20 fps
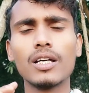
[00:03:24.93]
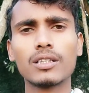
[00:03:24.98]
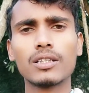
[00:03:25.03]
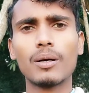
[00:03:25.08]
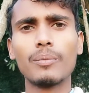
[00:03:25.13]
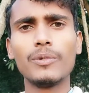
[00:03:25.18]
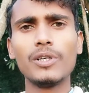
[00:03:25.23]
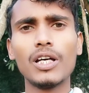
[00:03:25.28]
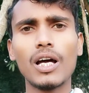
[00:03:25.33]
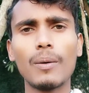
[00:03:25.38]

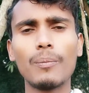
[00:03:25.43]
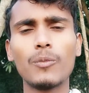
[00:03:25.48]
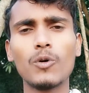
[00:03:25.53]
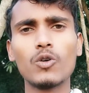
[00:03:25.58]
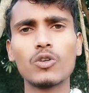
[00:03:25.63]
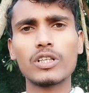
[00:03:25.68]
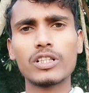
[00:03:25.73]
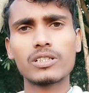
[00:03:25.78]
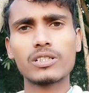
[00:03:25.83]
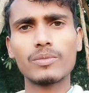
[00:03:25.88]
तभी आप
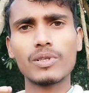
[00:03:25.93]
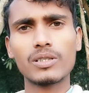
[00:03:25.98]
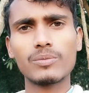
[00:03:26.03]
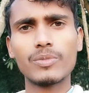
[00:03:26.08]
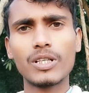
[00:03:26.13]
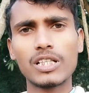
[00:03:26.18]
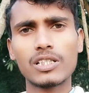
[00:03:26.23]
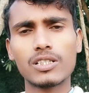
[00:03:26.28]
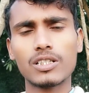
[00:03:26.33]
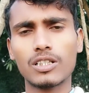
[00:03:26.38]
पोर्ट एस
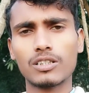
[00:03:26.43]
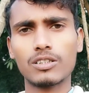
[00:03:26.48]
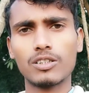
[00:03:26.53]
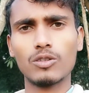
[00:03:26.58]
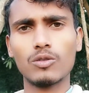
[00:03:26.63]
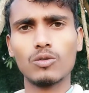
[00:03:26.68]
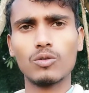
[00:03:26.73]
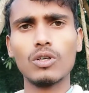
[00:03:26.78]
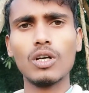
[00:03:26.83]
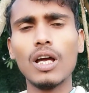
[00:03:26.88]
भेज सकते
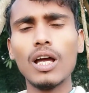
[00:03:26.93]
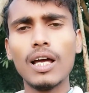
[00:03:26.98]
हो